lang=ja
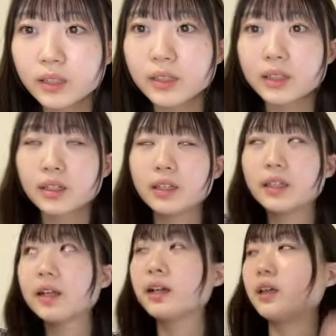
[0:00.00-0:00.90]
なんか一
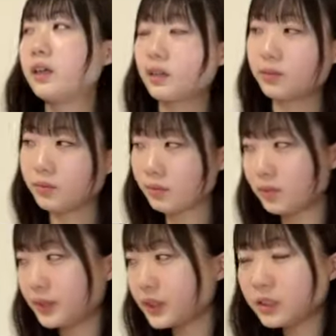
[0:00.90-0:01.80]
回
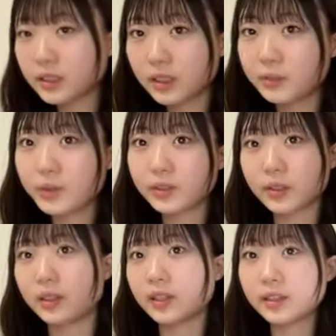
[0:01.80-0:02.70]
もうめちゃくちゃ眠い
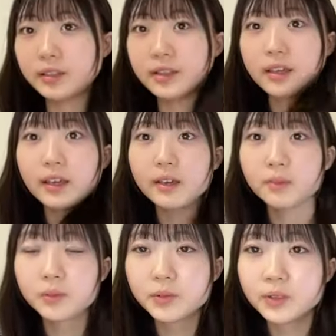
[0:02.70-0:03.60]
時があって
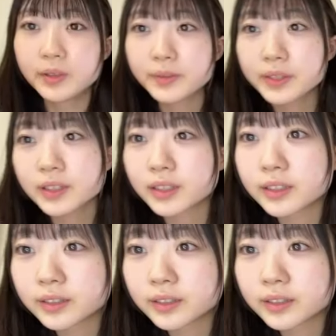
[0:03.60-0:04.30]
もうやばかった